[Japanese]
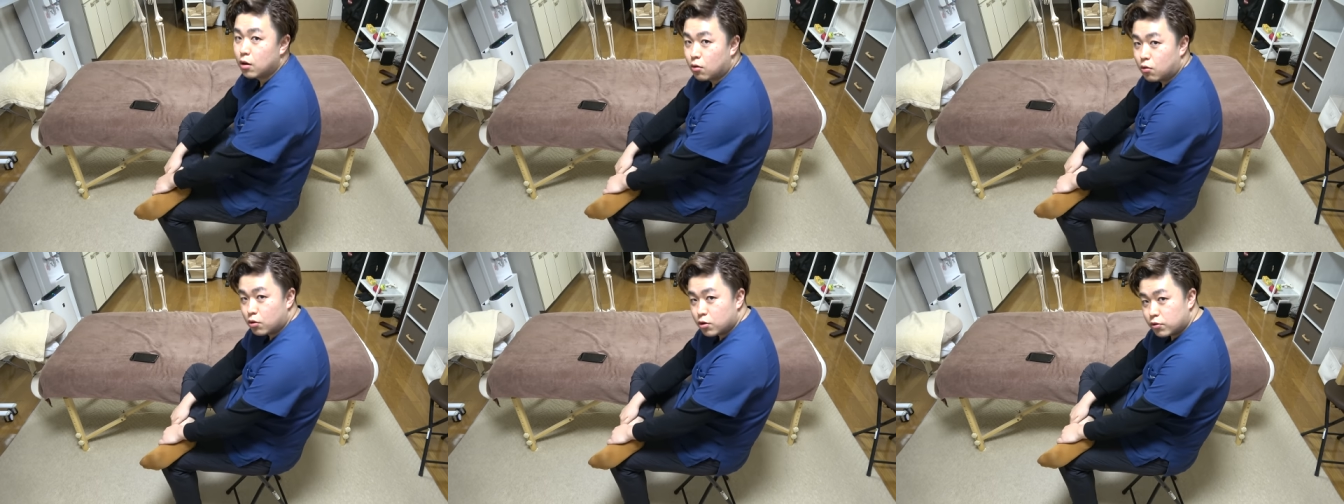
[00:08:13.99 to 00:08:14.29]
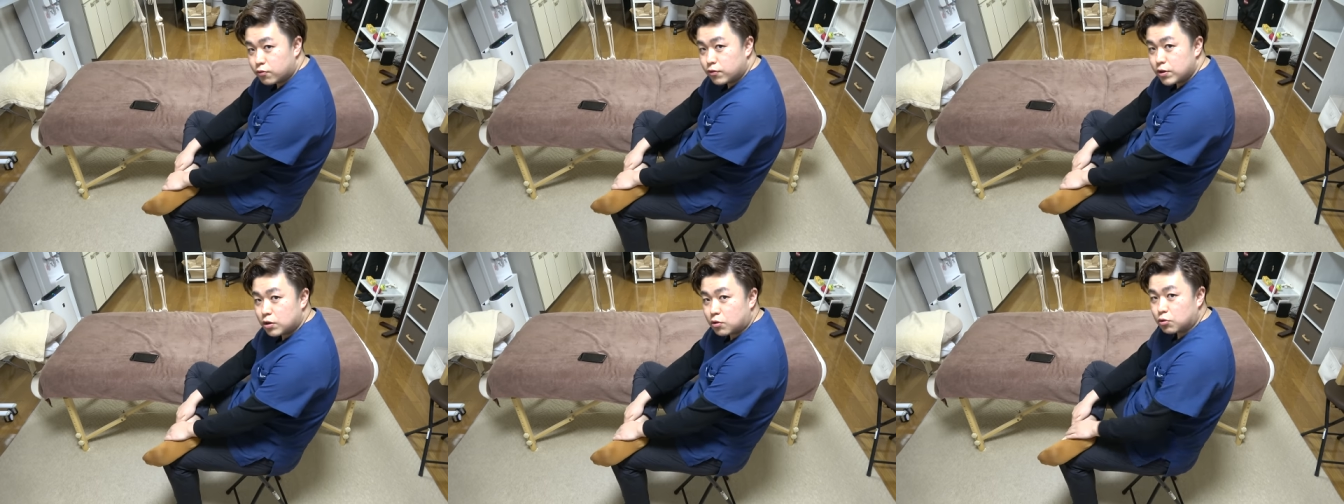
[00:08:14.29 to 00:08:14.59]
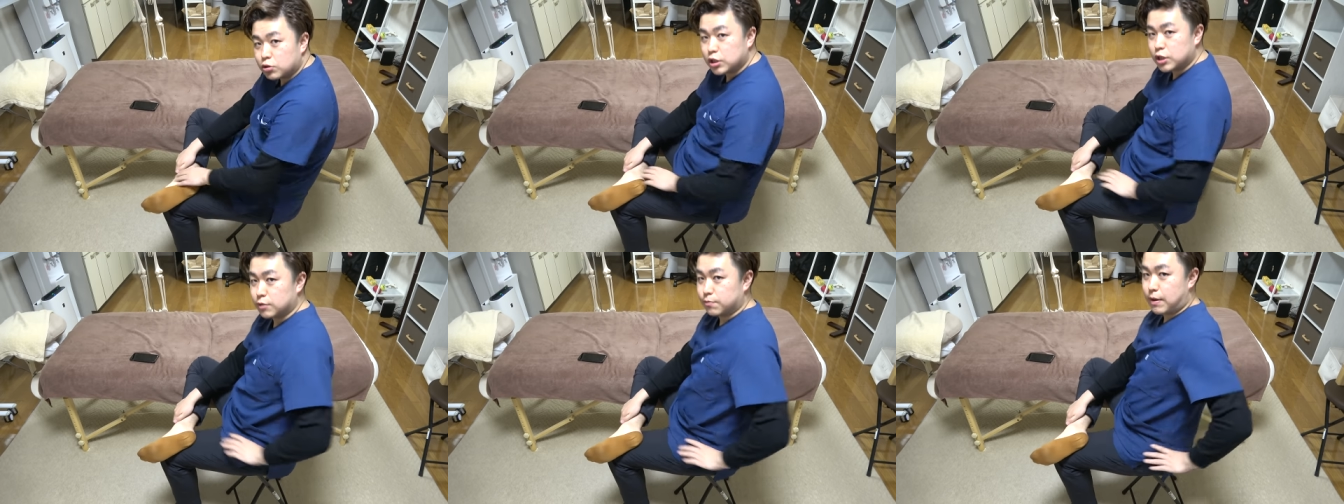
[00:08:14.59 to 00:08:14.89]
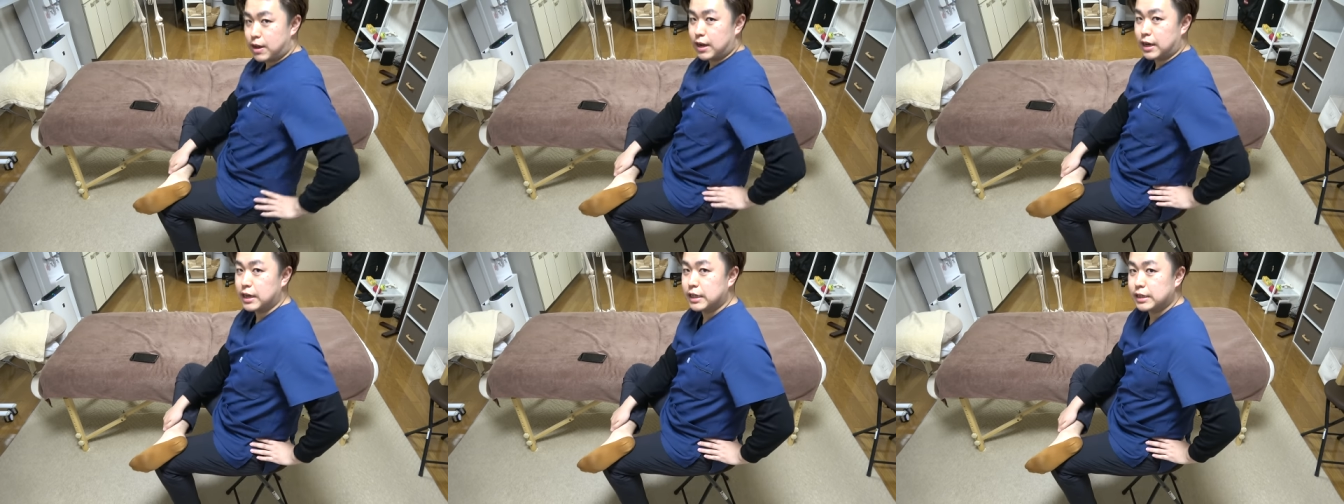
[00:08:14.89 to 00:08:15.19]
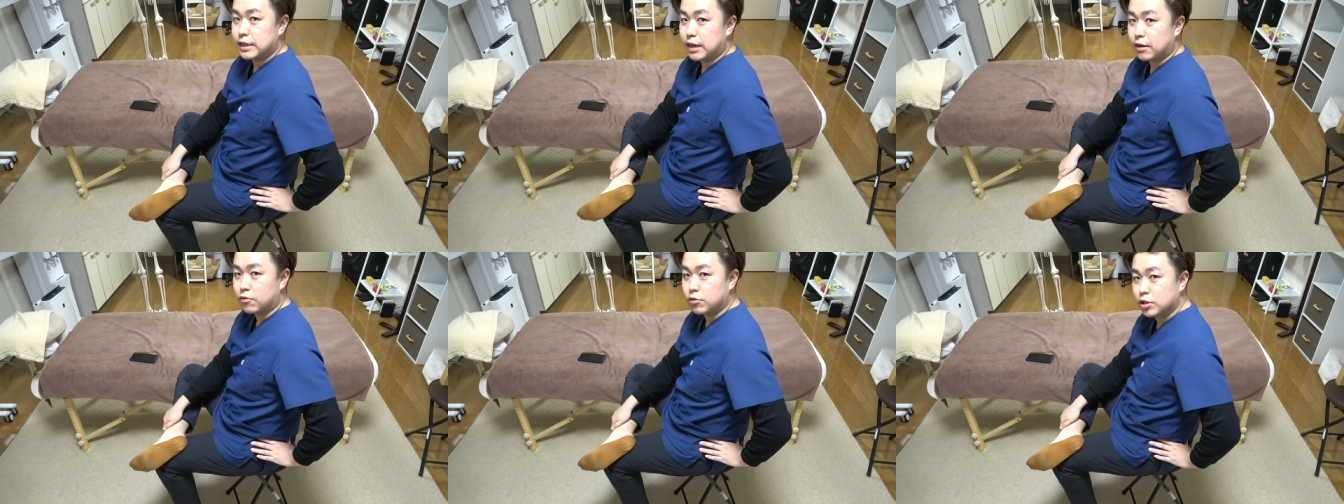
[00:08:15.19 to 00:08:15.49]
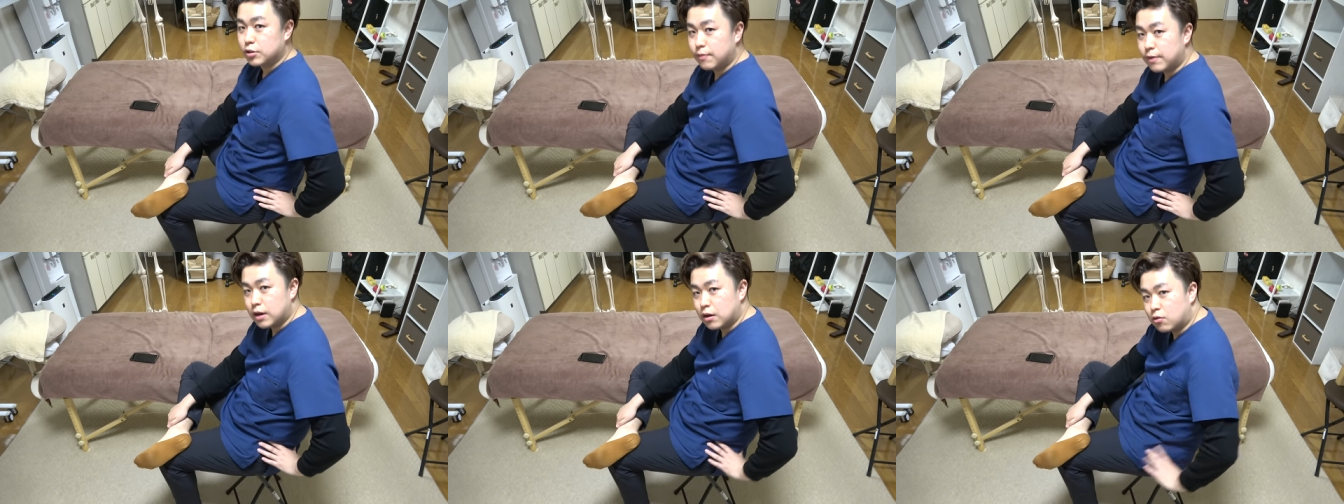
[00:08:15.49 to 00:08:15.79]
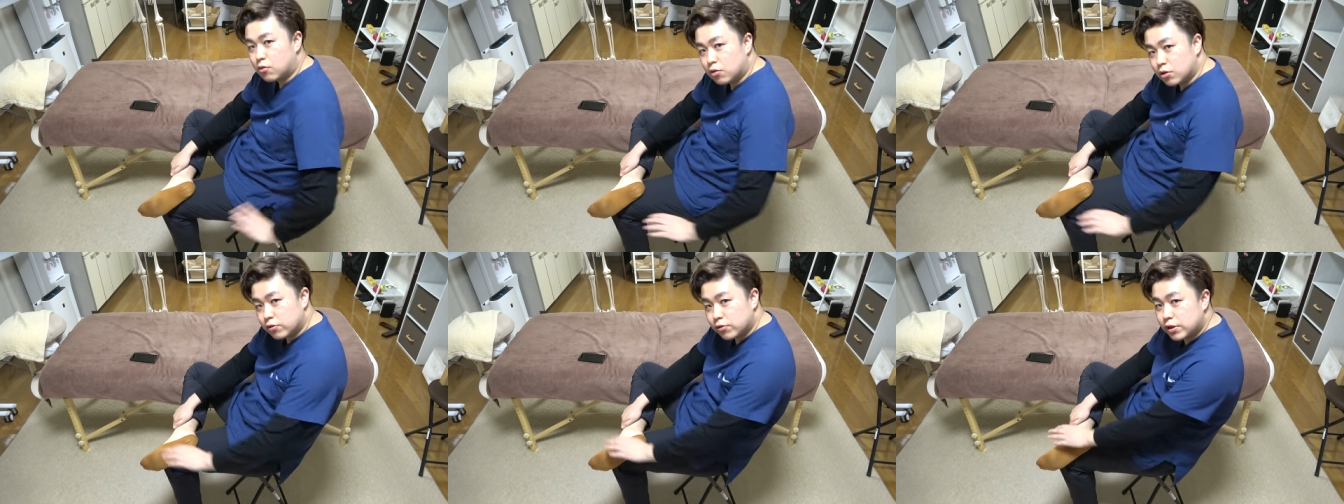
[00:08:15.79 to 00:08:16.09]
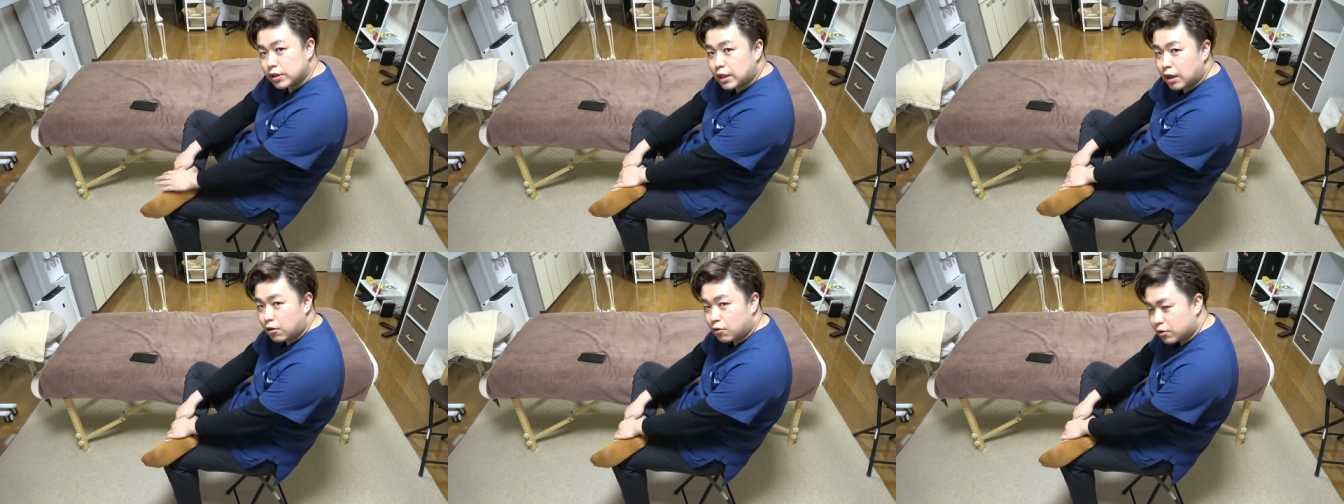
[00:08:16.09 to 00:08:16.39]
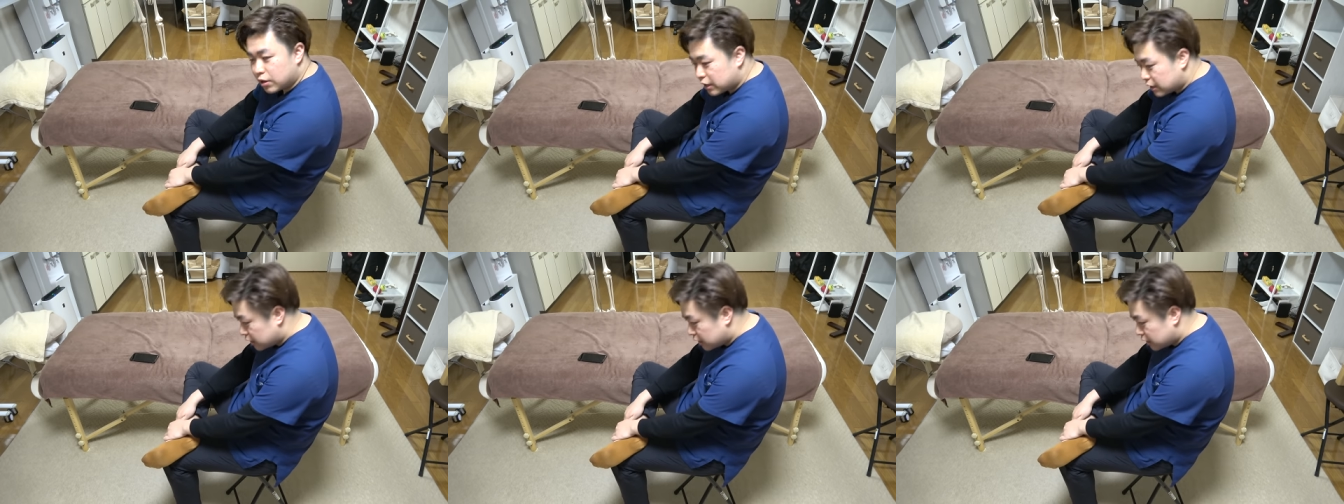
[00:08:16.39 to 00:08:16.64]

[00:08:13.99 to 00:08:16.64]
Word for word: こういうふうに骨盤がですね骨盤こういうふうに倒れ